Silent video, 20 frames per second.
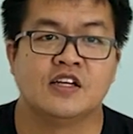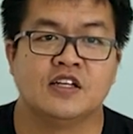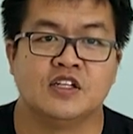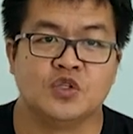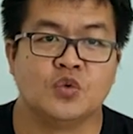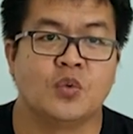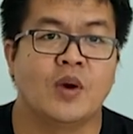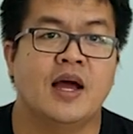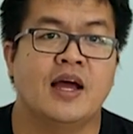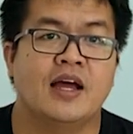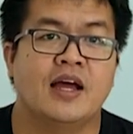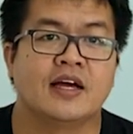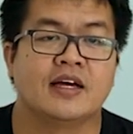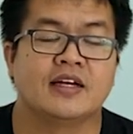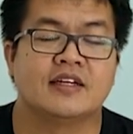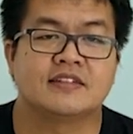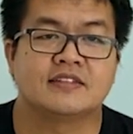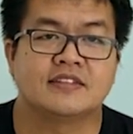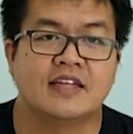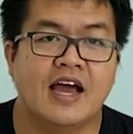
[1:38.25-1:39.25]
หรือว่า
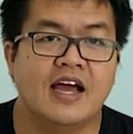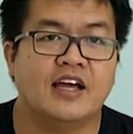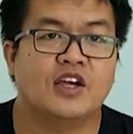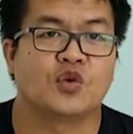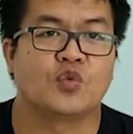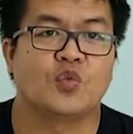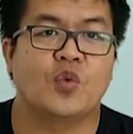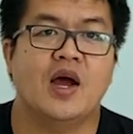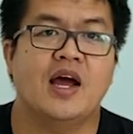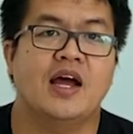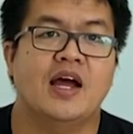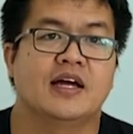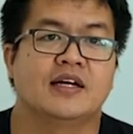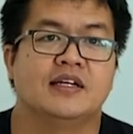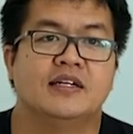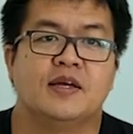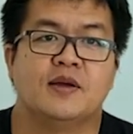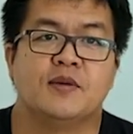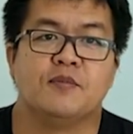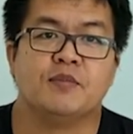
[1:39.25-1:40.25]
ถ้าเกิดว่า
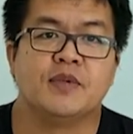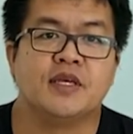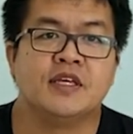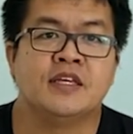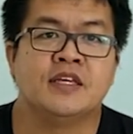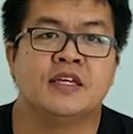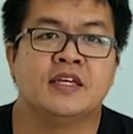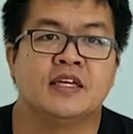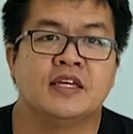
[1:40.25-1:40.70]
มี